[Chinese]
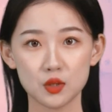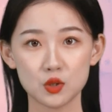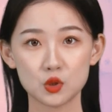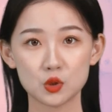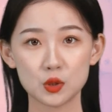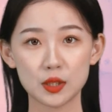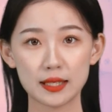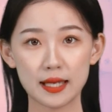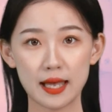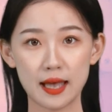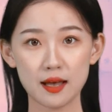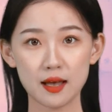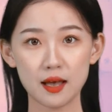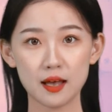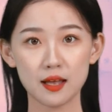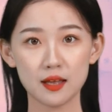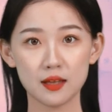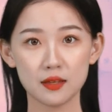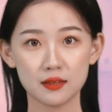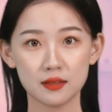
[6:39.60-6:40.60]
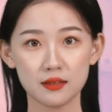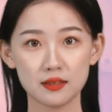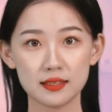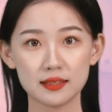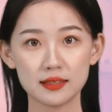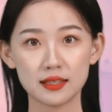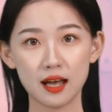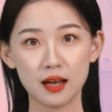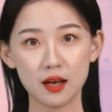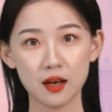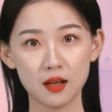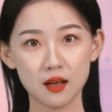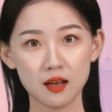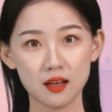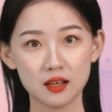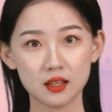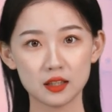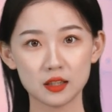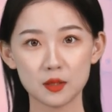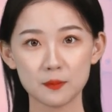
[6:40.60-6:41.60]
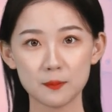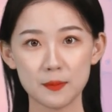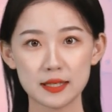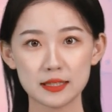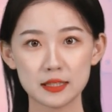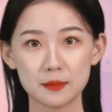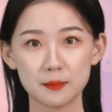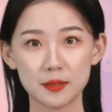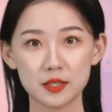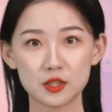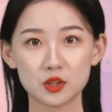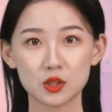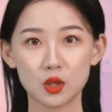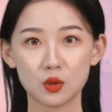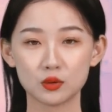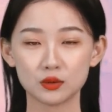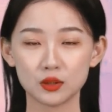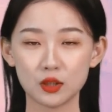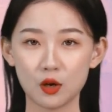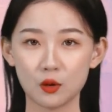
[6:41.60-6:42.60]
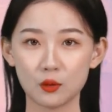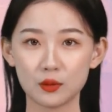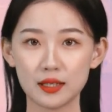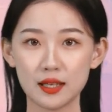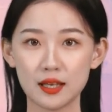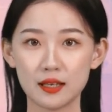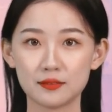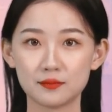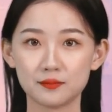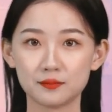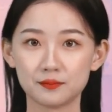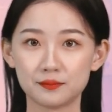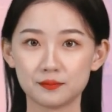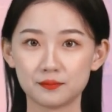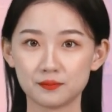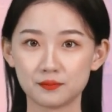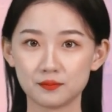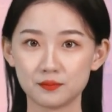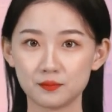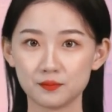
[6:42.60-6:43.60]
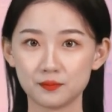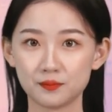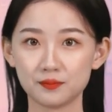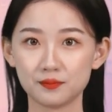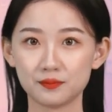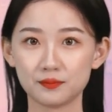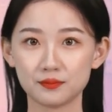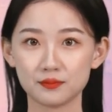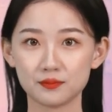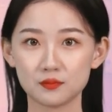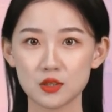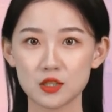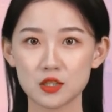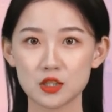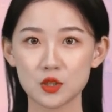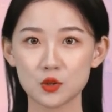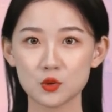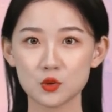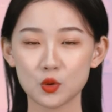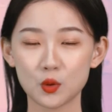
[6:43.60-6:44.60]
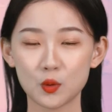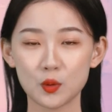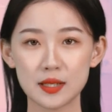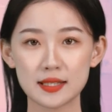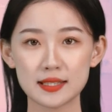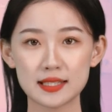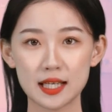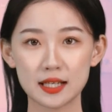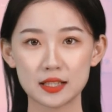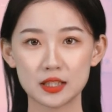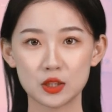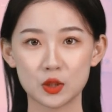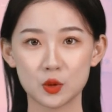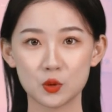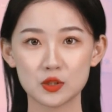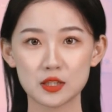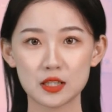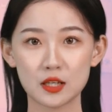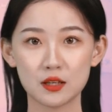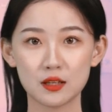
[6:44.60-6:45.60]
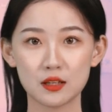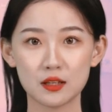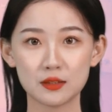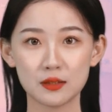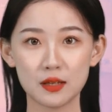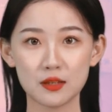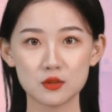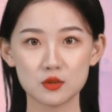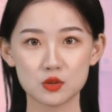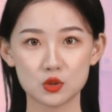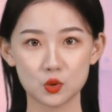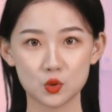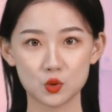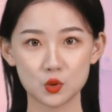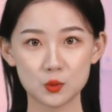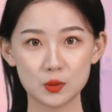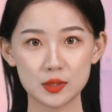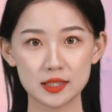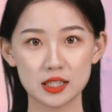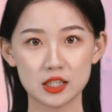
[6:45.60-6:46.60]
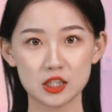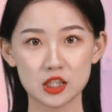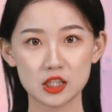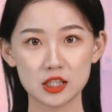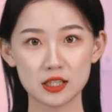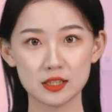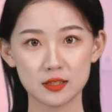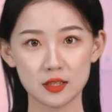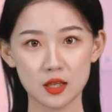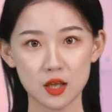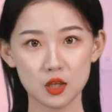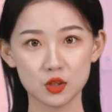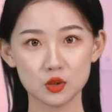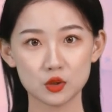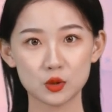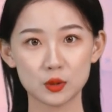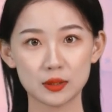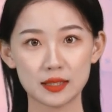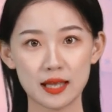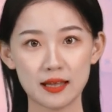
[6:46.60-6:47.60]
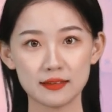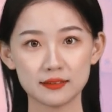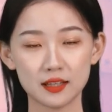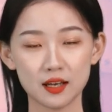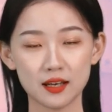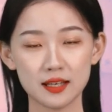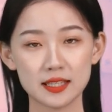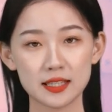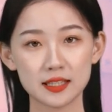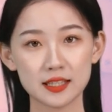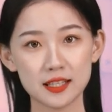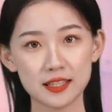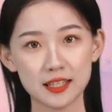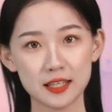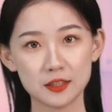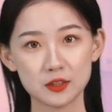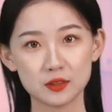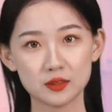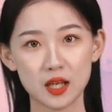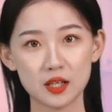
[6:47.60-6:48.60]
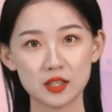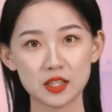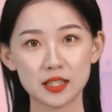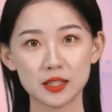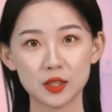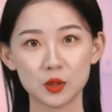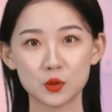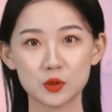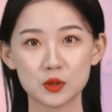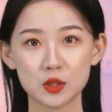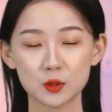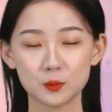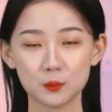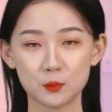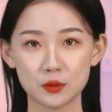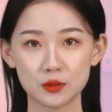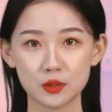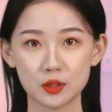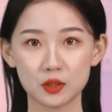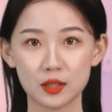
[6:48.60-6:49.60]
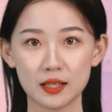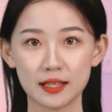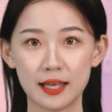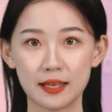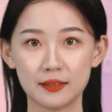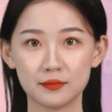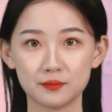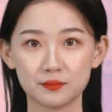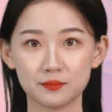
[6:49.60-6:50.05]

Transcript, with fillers: 水莲啊，娘。可把你们找到了！陈旭辉驾着牛车刚走出集市，就看到一个人朝着牛车扑了过来，